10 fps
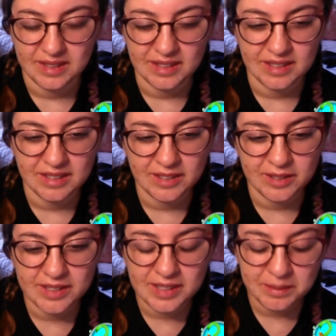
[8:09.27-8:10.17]
Eh,
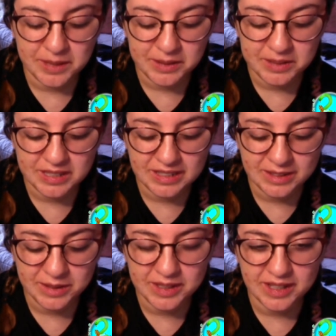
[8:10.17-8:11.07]
yo el que más
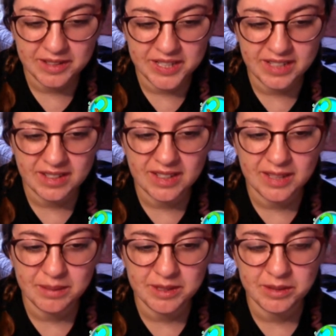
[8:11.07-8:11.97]
utilizo ahora es
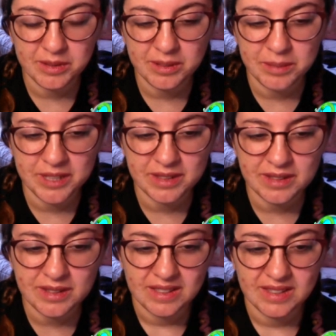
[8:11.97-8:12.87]
Clip Studio Paint